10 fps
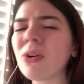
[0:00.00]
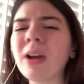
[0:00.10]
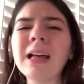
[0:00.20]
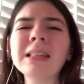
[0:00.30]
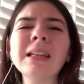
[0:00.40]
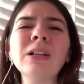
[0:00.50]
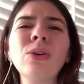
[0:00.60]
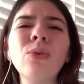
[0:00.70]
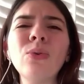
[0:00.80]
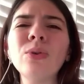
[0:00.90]
cancel
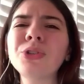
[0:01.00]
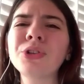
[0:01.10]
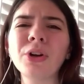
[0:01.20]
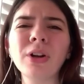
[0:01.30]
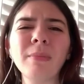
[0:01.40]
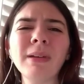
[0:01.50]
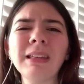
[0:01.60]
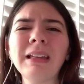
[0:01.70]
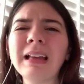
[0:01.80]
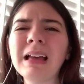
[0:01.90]
culture que me
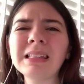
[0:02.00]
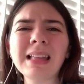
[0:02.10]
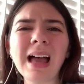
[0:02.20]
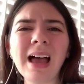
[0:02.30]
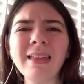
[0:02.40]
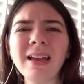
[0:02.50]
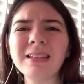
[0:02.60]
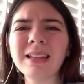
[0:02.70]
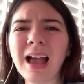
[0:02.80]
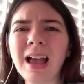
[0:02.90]
tiene cansada
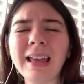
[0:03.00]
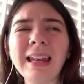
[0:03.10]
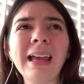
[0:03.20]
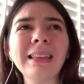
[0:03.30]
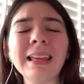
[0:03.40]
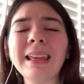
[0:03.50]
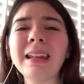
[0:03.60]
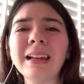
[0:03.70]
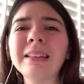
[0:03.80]
ya, que la gente quiere